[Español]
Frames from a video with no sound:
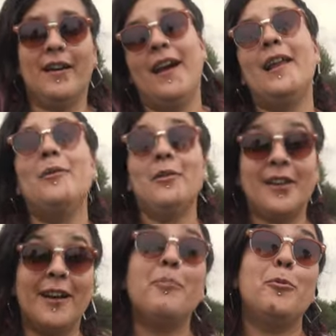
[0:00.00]
a la
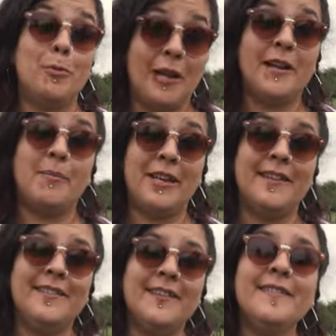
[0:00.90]
Biblioteca Popular
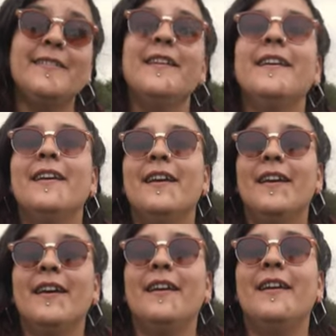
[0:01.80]
Caminantes,
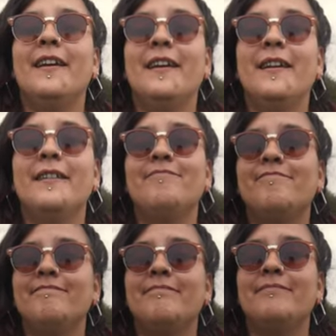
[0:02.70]
eh,
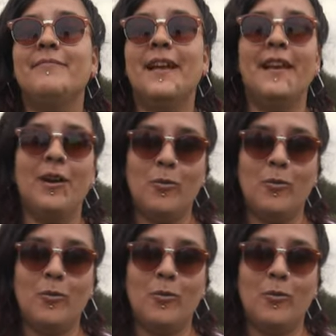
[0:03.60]
en, la